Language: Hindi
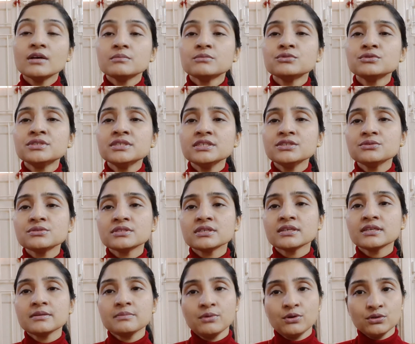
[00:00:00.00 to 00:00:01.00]
मुझे यूज़
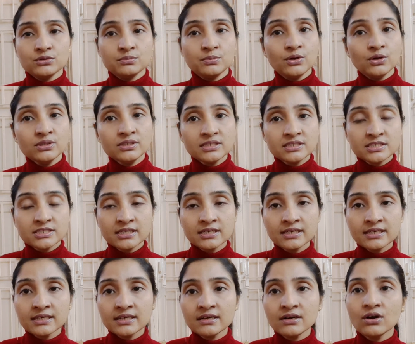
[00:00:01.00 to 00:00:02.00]
करके बहुत बहुत अच्छा
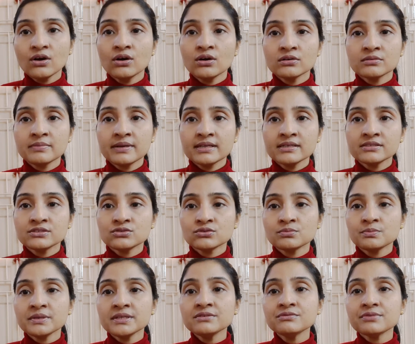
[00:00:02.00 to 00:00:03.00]
लगा और मैंने जो
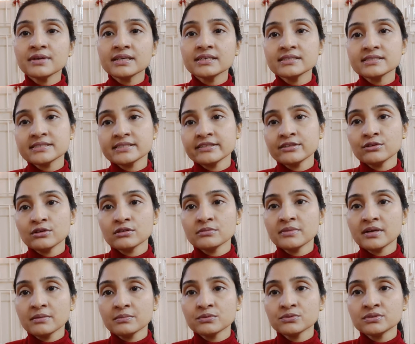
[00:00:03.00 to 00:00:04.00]
पिंक फ्राइडे सेल और
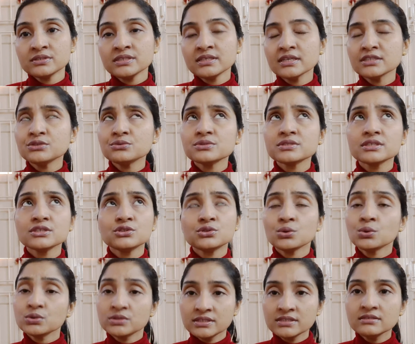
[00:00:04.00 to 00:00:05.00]
मैं आपको दिखा था उसके
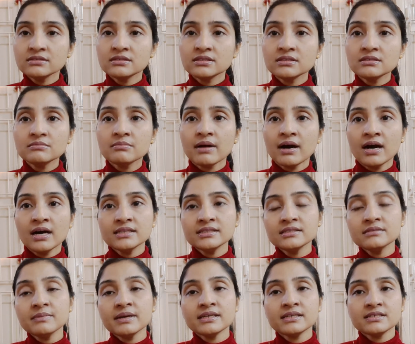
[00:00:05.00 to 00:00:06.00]
दो तीन दिन बाद
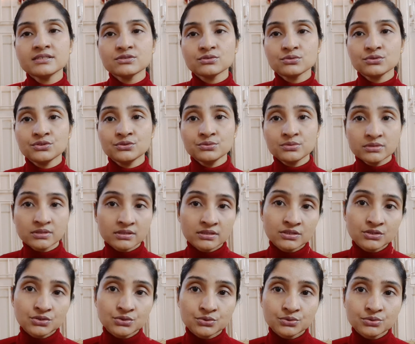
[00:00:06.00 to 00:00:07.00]
ही मैंने इसको यूज़
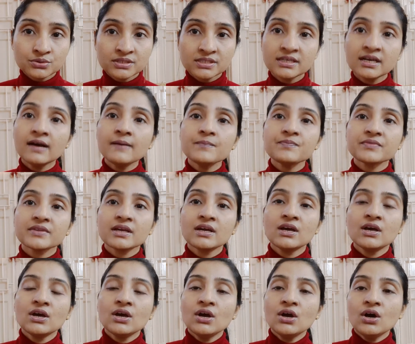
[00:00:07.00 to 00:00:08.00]
करना शुरू किया
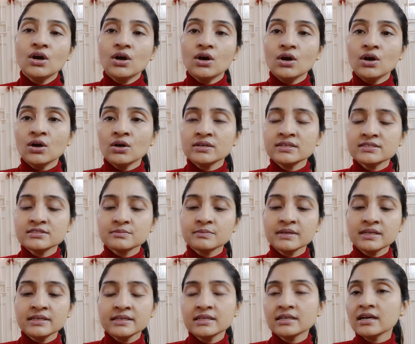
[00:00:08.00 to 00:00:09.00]
और इसमें
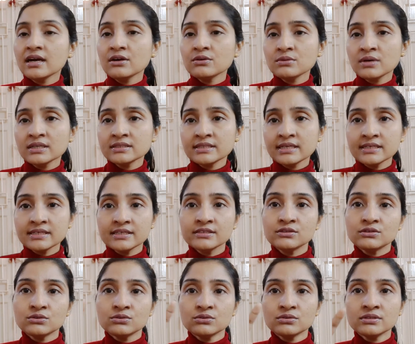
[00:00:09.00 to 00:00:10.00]
लिखा हुआ था कि
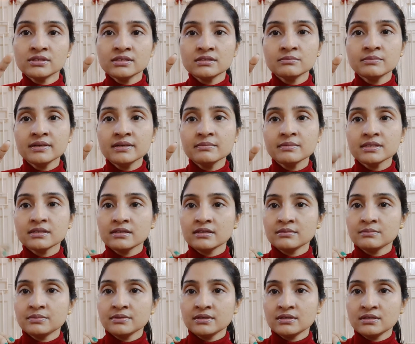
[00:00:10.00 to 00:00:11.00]
दिन में मतलब